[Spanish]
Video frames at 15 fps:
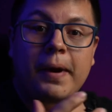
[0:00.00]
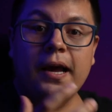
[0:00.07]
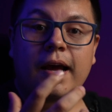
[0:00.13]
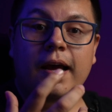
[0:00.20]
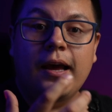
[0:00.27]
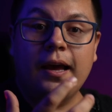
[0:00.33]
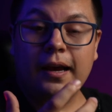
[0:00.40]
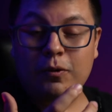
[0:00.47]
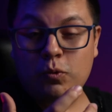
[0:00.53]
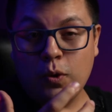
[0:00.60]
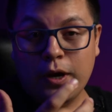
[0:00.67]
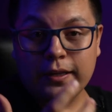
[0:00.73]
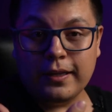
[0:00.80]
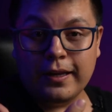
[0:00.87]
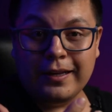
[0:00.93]
va a
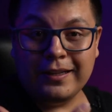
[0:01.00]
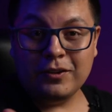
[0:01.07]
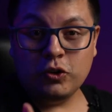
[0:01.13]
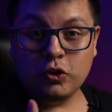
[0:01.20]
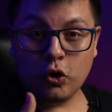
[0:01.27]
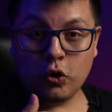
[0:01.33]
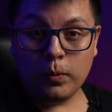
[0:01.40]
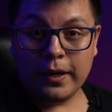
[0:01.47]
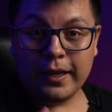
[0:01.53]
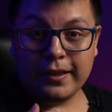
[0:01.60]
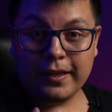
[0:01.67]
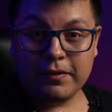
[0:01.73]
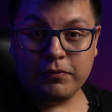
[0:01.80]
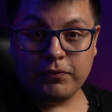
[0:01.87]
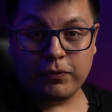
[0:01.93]
guardar el doble
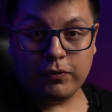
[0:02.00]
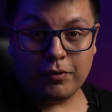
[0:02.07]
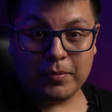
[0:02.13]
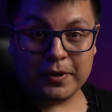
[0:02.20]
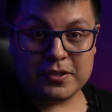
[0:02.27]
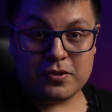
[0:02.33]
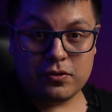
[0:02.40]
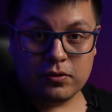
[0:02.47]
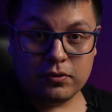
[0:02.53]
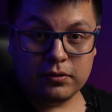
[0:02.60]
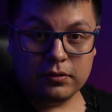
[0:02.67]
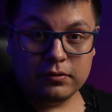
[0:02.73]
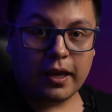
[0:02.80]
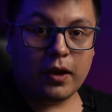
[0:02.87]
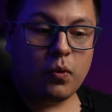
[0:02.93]
de
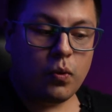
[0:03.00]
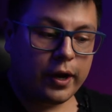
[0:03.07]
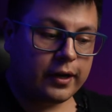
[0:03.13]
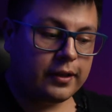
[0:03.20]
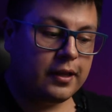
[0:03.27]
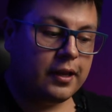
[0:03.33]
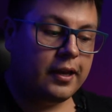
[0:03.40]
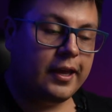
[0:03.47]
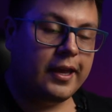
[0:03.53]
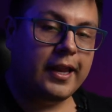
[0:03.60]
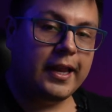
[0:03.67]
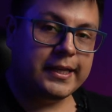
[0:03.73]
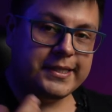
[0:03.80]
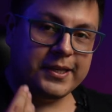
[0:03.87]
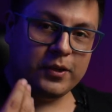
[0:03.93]
información que guarda
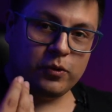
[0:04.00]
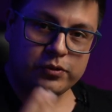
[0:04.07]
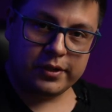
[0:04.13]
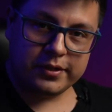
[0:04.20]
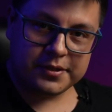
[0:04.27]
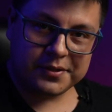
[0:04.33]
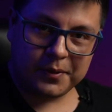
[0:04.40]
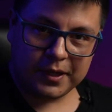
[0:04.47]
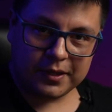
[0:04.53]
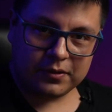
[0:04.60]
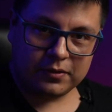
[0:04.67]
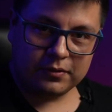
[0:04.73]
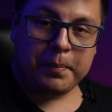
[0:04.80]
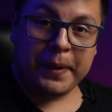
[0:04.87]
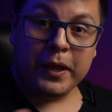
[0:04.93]
el h
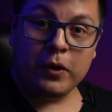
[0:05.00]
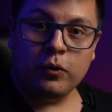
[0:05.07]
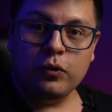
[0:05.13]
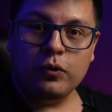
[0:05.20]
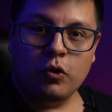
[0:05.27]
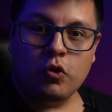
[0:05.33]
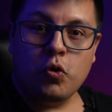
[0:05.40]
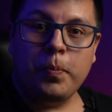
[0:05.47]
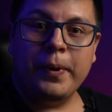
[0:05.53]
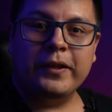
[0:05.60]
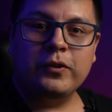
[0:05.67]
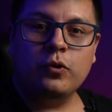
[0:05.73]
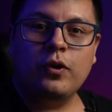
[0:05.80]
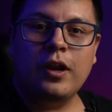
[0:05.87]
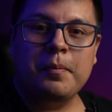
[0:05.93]
pero
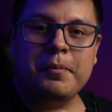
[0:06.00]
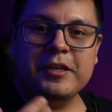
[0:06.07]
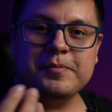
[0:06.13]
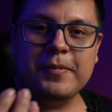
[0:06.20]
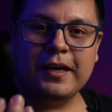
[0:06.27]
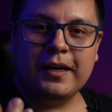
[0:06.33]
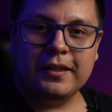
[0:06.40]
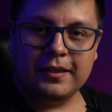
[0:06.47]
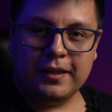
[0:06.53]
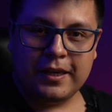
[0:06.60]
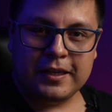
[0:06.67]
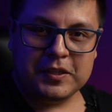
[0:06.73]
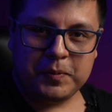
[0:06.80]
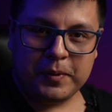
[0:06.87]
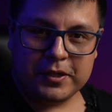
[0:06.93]
ocupando la misma cantidad de
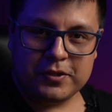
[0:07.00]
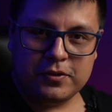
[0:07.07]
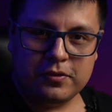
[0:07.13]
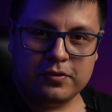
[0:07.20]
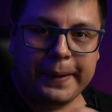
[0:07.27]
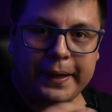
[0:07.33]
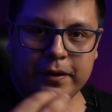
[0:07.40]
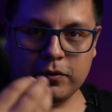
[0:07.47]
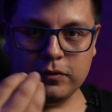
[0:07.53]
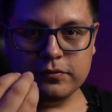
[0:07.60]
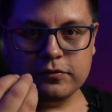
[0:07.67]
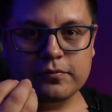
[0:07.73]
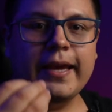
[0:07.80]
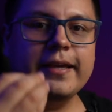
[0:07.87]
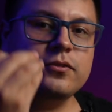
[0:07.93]
espacio. Pero
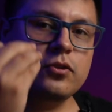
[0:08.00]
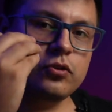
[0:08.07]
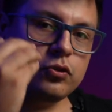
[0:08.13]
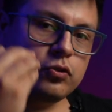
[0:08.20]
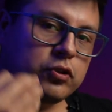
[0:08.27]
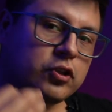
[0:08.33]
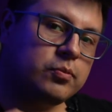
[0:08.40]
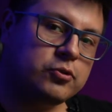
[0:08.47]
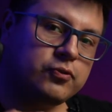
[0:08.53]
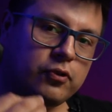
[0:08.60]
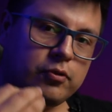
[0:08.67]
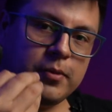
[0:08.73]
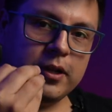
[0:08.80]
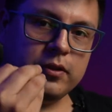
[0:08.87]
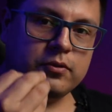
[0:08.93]
estos dos últimos
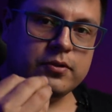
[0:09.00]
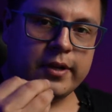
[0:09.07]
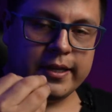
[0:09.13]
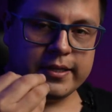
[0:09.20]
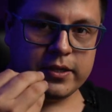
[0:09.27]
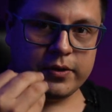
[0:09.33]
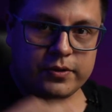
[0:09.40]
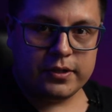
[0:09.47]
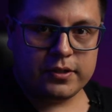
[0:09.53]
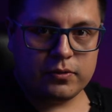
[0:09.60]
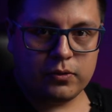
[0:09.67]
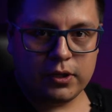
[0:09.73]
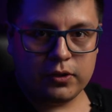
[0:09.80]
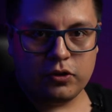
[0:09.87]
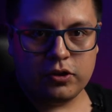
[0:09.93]
formatos, el h y el
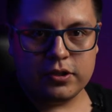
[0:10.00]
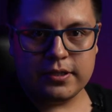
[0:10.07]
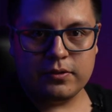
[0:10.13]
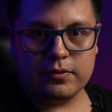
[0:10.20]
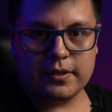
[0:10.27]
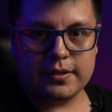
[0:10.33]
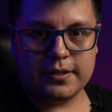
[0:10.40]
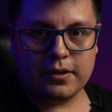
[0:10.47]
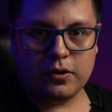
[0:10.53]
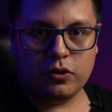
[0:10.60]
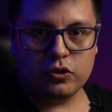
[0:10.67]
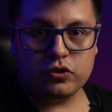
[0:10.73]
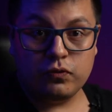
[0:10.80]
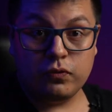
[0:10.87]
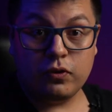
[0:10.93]

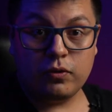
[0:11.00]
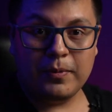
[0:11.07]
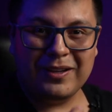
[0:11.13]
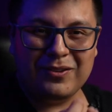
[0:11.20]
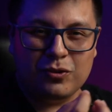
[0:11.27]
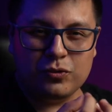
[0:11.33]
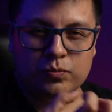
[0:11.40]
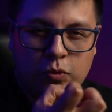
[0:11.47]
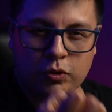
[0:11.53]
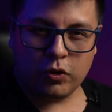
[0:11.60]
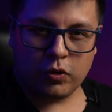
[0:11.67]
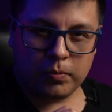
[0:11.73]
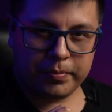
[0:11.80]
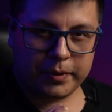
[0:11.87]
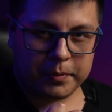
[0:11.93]
h son formatos muy
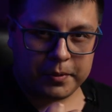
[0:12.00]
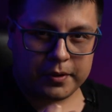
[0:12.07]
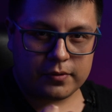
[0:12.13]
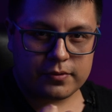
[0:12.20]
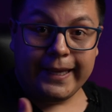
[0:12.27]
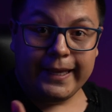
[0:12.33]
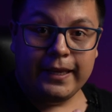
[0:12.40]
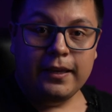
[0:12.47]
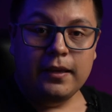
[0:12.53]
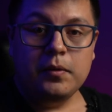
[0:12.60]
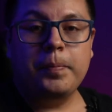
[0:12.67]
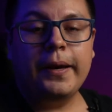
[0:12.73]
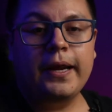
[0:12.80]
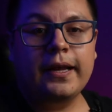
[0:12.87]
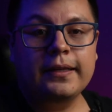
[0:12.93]
comprimidos y
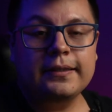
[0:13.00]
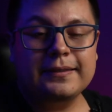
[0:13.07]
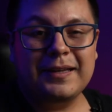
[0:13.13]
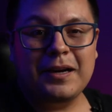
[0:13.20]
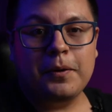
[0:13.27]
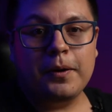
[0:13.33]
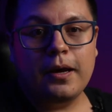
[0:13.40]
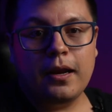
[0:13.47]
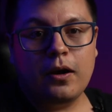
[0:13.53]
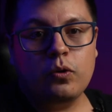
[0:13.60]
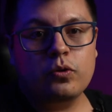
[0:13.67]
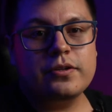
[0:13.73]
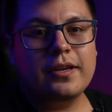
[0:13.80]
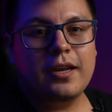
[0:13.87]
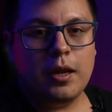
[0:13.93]
para
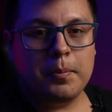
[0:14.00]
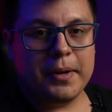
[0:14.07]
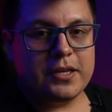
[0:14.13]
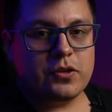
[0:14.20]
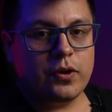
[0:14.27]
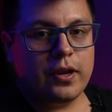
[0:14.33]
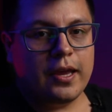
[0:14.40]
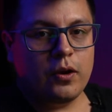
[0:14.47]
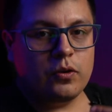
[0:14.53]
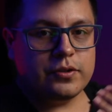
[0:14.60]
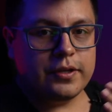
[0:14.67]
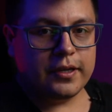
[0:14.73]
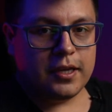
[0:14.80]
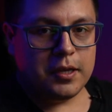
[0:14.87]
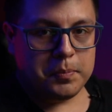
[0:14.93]
trabajarlos en la mayoría de los
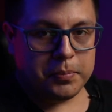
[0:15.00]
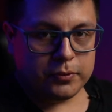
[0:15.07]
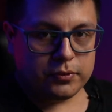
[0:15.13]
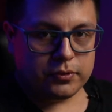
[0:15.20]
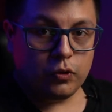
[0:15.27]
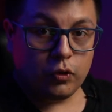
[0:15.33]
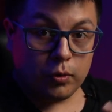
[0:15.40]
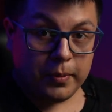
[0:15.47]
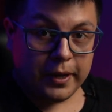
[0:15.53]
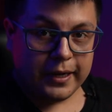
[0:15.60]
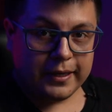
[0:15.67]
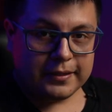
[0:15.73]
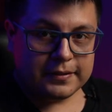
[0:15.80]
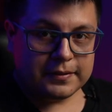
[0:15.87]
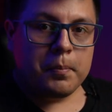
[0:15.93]
equipos
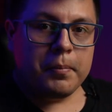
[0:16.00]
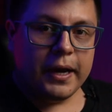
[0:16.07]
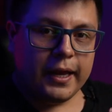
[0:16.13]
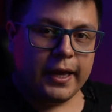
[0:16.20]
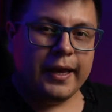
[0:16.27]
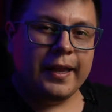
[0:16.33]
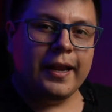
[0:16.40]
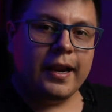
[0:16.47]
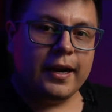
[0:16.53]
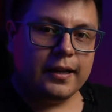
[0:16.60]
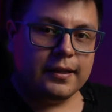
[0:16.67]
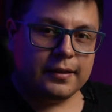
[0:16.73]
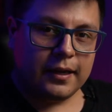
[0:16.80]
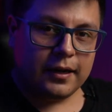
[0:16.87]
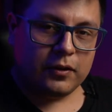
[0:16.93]
normales van a generar
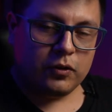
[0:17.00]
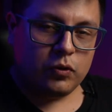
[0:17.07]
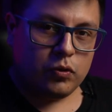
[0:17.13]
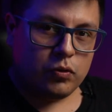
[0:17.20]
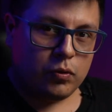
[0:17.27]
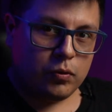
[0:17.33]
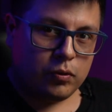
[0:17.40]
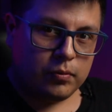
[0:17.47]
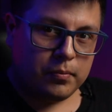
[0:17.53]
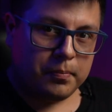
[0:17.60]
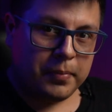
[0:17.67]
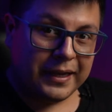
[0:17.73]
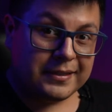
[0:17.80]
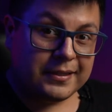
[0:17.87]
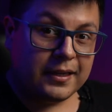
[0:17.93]
retardo o
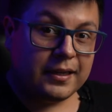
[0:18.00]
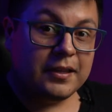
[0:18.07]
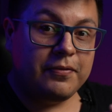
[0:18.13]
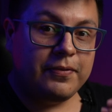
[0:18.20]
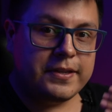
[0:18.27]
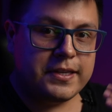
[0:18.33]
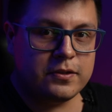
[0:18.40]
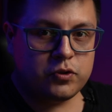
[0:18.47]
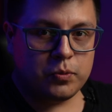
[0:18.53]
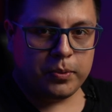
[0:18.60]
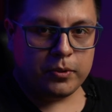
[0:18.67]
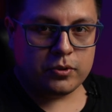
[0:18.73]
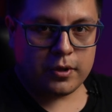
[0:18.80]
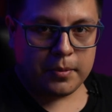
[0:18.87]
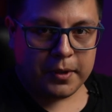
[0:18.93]
va a ser difícil su
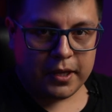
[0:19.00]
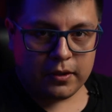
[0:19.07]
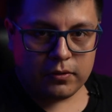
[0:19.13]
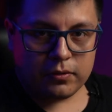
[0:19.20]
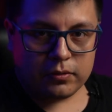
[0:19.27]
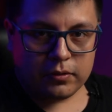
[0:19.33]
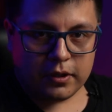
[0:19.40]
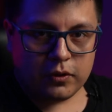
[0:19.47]
procesamiento.